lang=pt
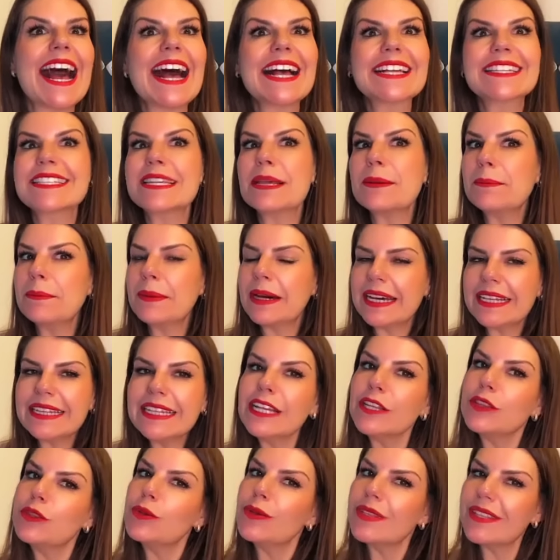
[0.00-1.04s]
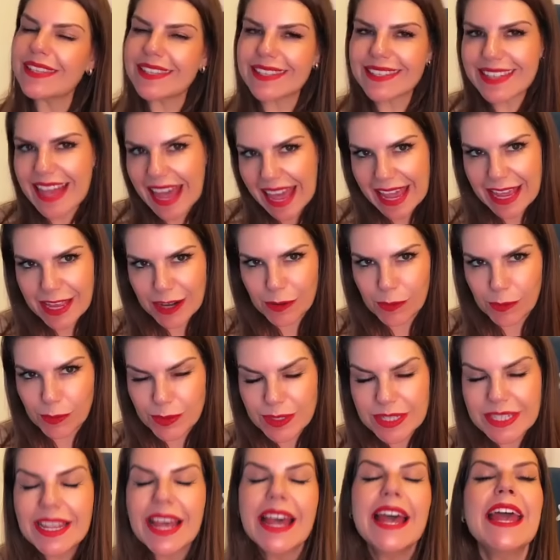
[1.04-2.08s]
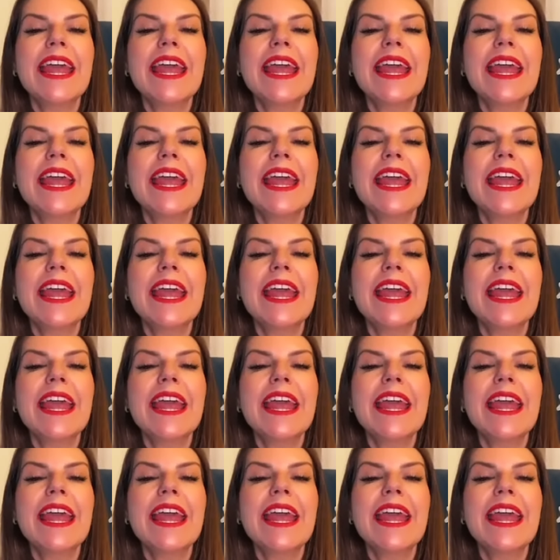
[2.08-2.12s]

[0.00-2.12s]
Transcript: a semana dos sérums.